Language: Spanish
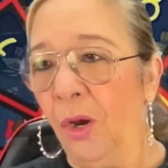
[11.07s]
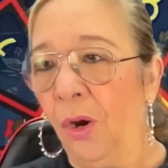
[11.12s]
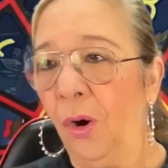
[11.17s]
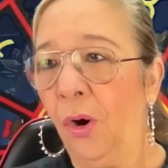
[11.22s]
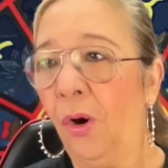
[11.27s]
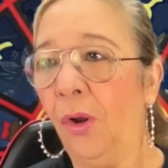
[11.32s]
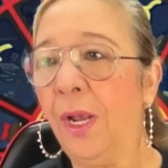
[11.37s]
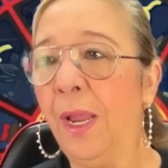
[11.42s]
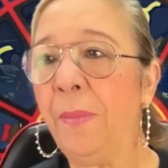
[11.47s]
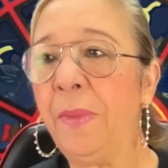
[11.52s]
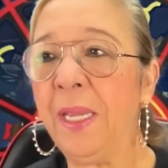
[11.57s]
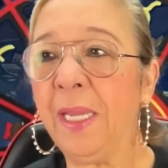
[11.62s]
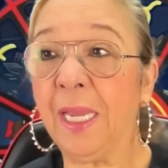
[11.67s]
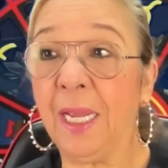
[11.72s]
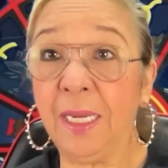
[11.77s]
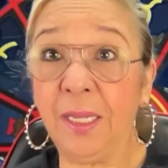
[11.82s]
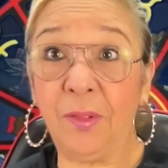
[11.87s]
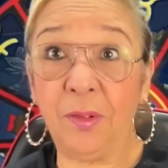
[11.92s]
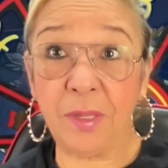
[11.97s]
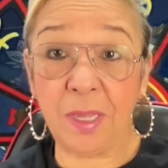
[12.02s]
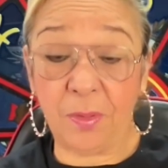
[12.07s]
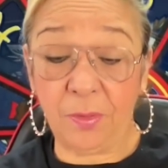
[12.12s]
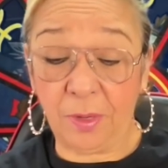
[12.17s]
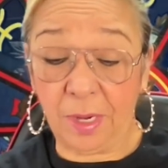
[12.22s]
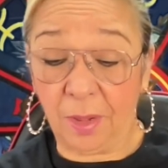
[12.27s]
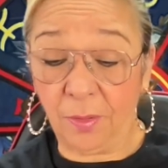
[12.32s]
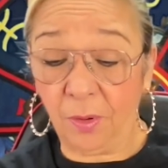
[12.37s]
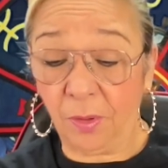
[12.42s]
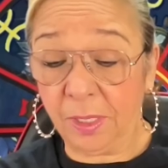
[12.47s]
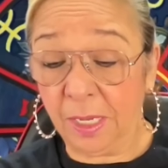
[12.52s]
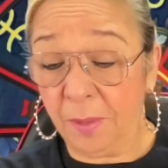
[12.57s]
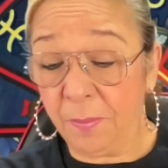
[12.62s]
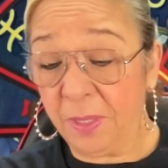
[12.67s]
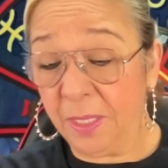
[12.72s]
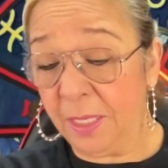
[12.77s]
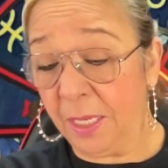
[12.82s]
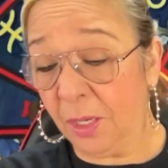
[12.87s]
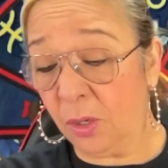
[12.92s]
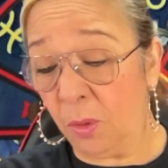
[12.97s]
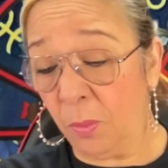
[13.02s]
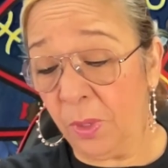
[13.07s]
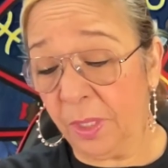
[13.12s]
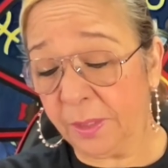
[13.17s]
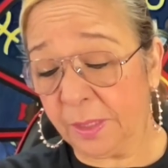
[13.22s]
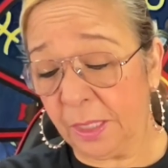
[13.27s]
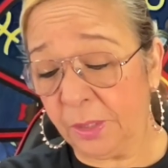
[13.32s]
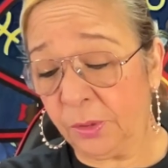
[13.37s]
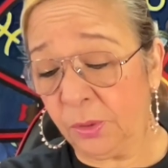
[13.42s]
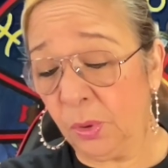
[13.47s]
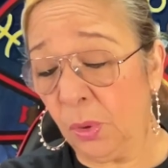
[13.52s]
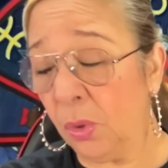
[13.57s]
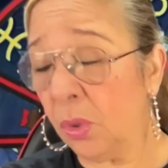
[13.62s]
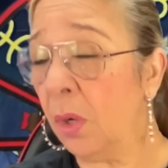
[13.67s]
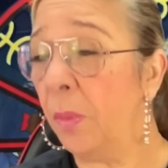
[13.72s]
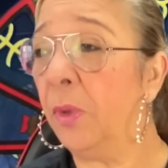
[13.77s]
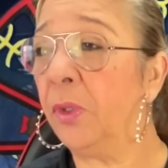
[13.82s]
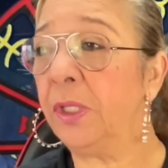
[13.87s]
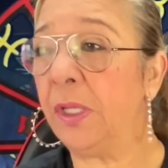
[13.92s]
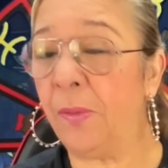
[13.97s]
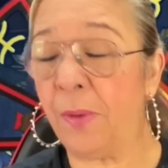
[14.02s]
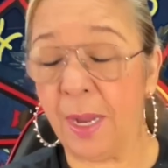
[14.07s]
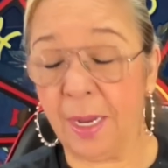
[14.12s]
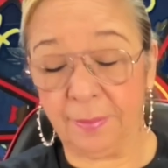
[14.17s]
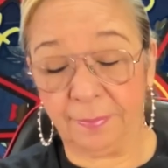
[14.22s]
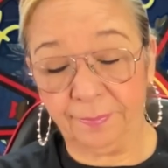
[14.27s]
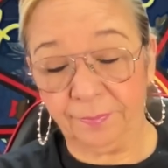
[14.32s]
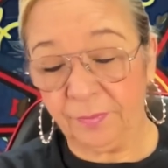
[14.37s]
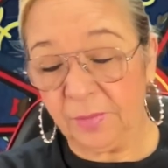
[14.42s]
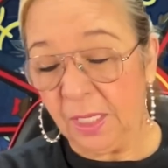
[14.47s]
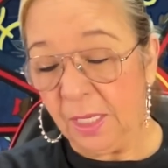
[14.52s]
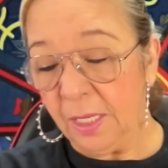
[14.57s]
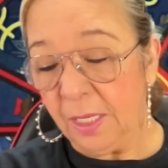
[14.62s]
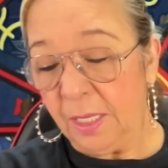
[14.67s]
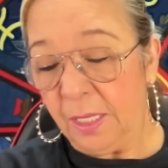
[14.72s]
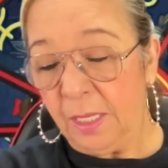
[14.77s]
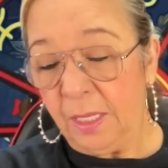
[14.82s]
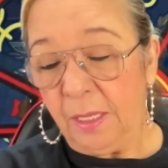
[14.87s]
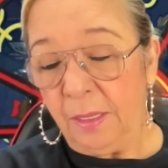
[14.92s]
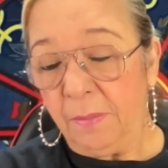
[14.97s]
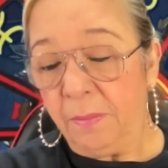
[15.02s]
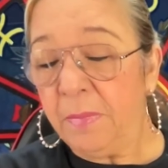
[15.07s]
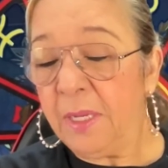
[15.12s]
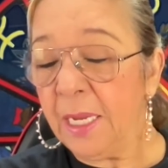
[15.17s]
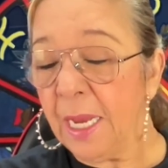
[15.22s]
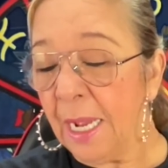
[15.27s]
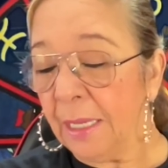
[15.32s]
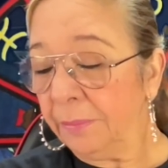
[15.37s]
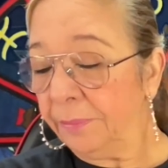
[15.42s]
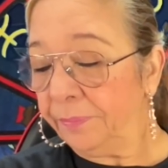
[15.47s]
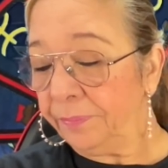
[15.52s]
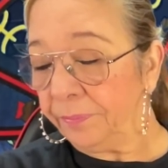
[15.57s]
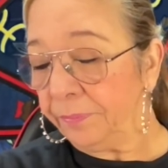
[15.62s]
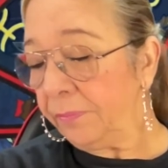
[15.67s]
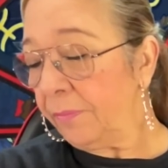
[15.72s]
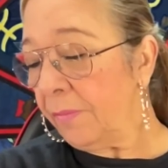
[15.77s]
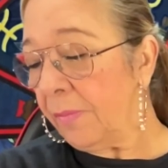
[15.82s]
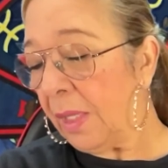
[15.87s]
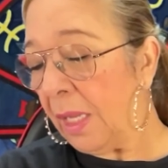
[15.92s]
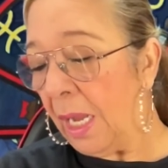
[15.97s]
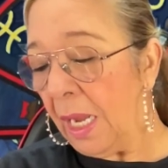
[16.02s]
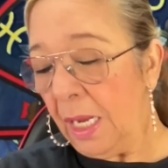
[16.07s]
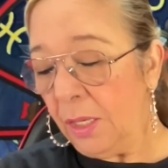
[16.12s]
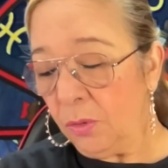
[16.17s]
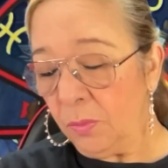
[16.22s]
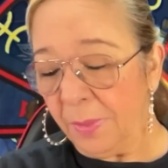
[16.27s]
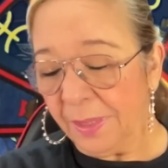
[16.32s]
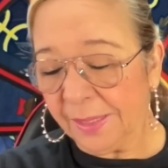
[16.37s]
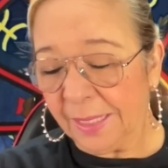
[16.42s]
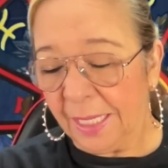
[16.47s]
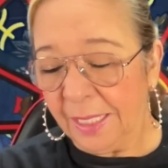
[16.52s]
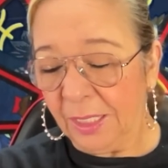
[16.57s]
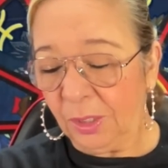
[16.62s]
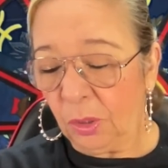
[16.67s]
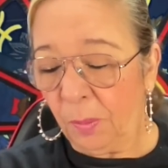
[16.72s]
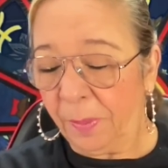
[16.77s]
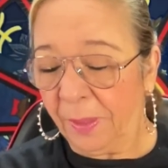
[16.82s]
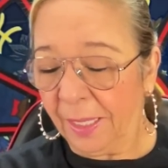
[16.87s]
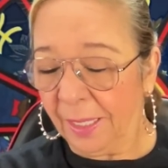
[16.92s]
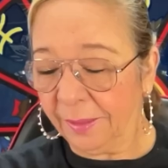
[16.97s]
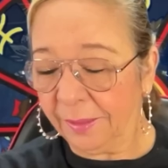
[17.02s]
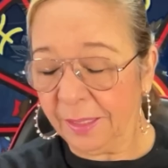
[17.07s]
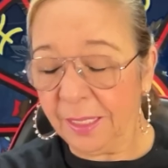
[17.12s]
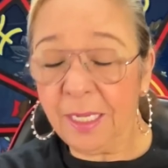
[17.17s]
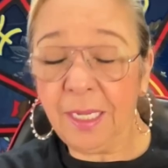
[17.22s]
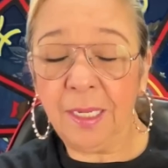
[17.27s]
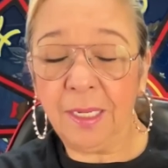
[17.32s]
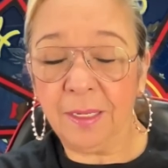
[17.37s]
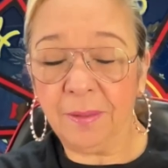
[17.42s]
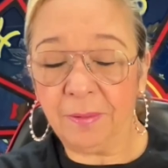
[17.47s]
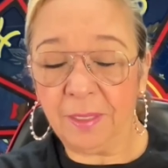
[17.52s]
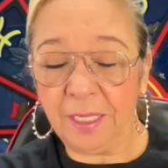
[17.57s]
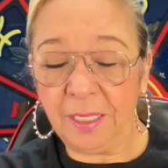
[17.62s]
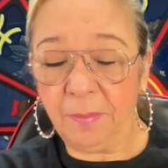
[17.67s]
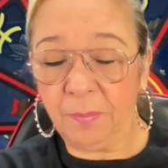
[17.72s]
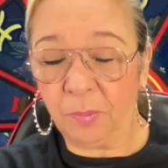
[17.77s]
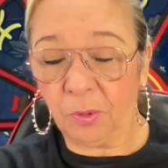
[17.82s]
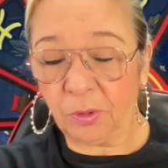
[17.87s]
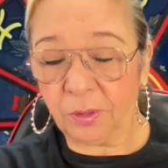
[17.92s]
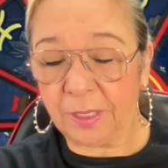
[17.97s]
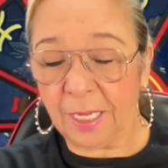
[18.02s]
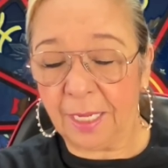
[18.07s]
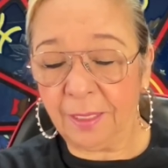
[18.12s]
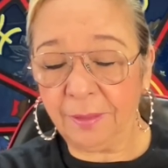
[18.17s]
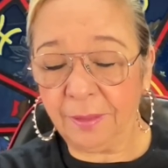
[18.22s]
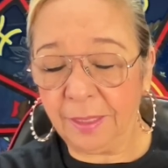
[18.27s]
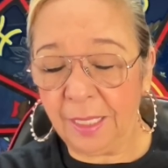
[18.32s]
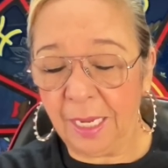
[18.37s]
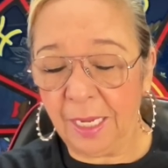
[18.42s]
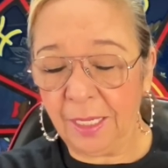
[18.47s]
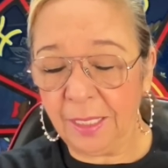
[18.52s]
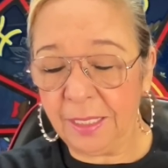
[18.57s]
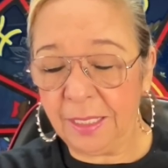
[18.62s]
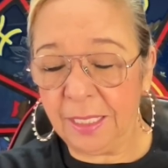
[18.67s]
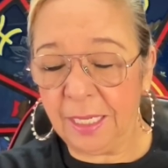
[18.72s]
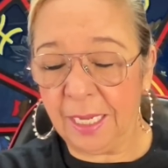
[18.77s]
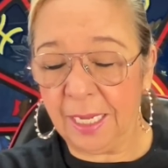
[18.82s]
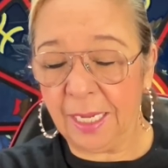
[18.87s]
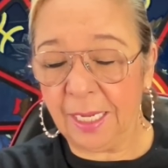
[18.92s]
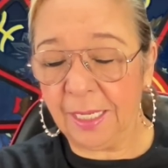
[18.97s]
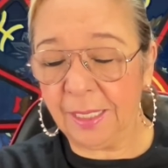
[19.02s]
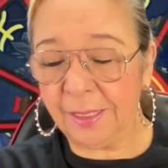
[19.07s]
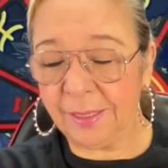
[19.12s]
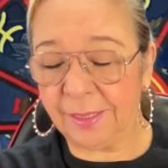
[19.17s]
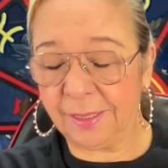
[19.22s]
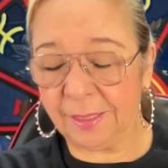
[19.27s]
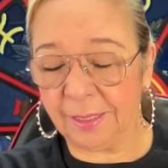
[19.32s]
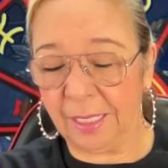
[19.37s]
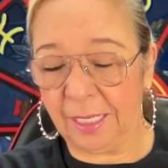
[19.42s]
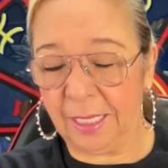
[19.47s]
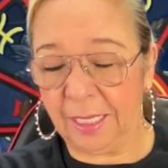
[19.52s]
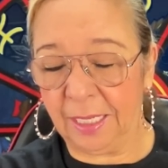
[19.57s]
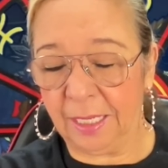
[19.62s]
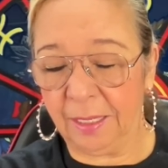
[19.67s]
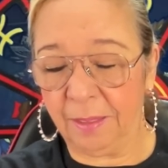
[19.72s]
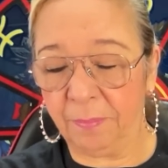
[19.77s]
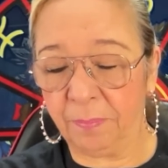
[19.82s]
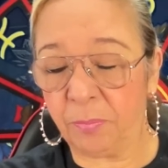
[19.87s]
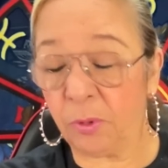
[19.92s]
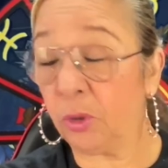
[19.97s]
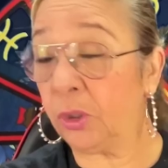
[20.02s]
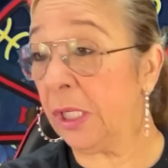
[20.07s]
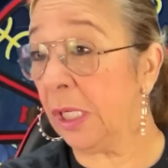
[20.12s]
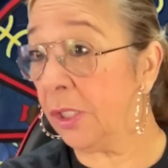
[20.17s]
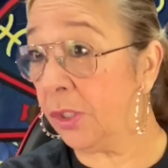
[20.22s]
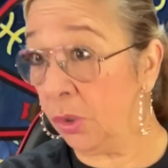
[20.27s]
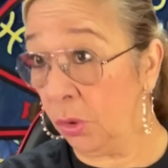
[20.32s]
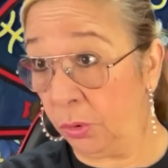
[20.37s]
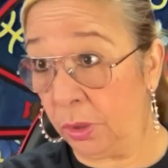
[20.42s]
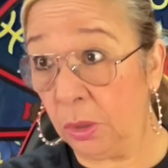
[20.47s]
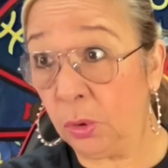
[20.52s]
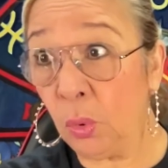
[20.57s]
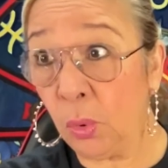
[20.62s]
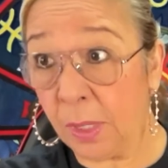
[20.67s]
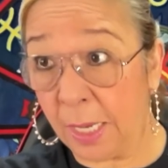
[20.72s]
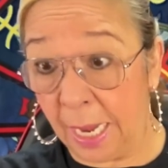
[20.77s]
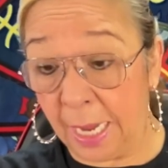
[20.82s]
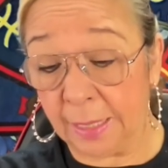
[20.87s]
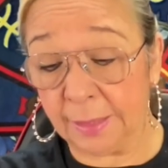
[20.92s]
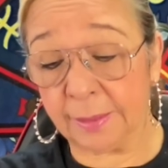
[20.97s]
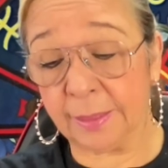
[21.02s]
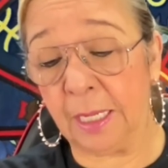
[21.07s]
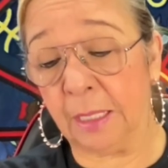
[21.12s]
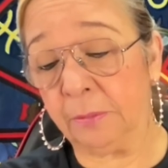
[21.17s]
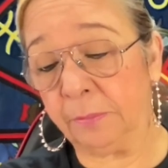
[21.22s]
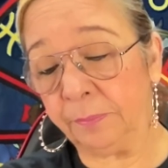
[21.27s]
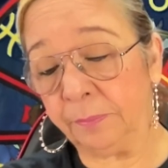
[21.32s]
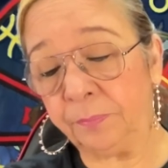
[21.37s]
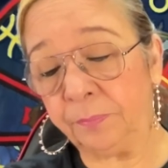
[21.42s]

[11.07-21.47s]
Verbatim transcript: Hola mi querido y adorado Géminis, ¿cómo estás tú? ¿Cómo te va? Mira, hay un mensajito para ti importante y es eh, protección de tu casa.